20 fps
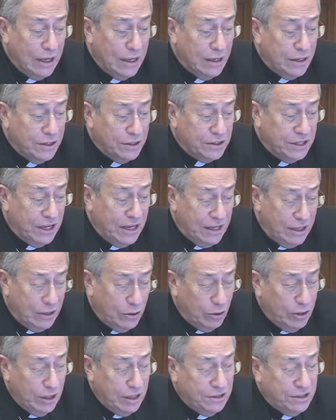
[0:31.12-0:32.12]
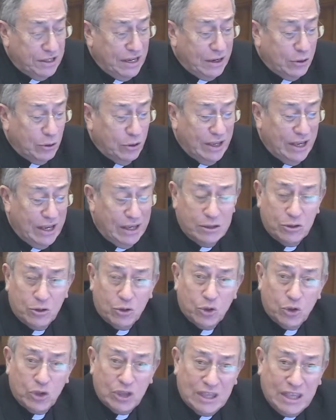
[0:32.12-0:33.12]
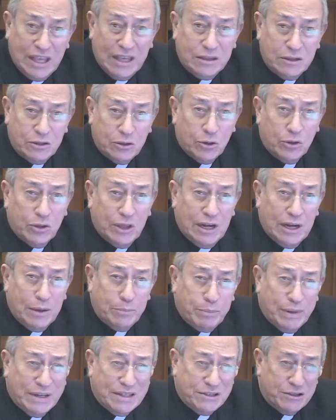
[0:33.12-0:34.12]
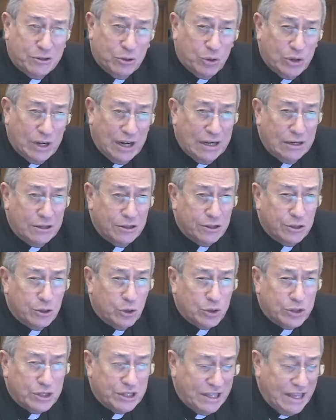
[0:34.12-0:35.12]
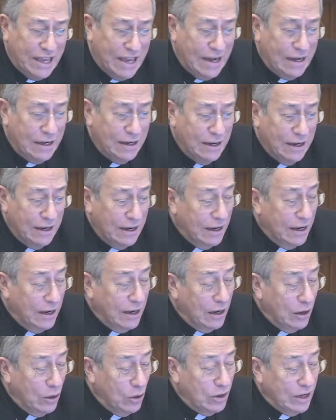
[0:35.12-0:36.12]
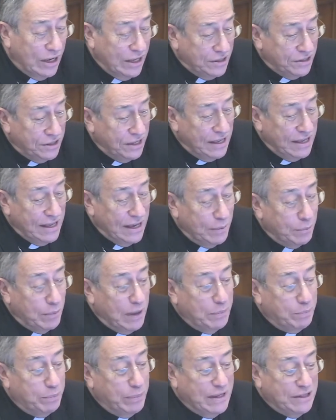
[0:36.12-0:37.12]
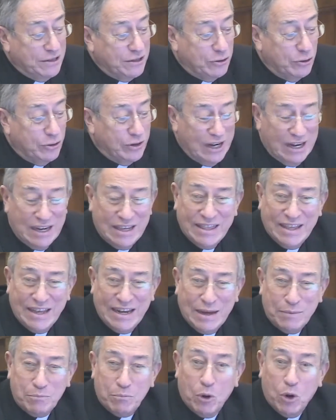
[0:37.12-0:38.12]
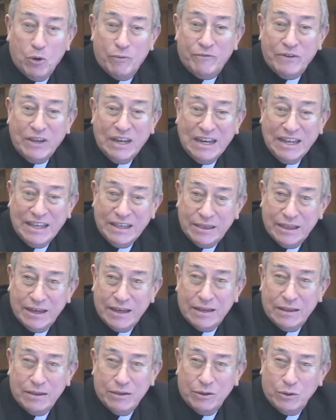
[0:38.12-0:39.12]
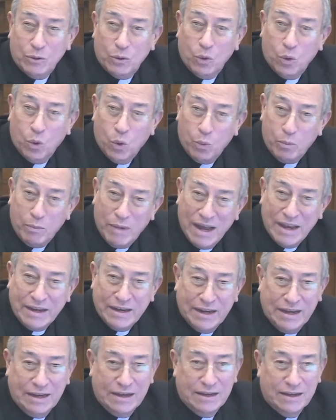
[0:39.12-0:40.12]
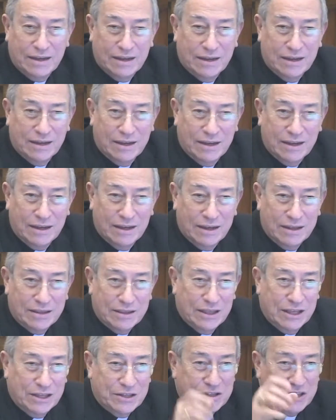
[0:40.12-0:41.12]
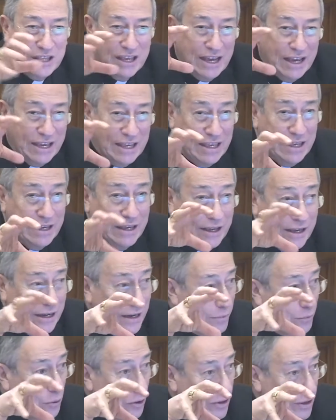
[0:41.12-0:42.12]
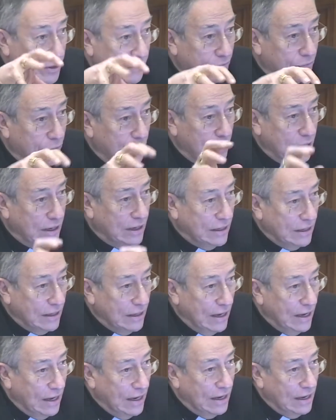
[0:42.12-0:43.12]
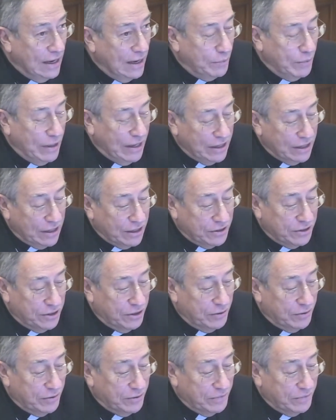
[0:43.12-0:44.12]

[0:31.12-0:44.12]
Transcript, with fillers: se ha ido desarrollando dentro de la pastoral social lo que se llama pastoral de la movilidad humana. Desde ahí queremos enfocar la migración.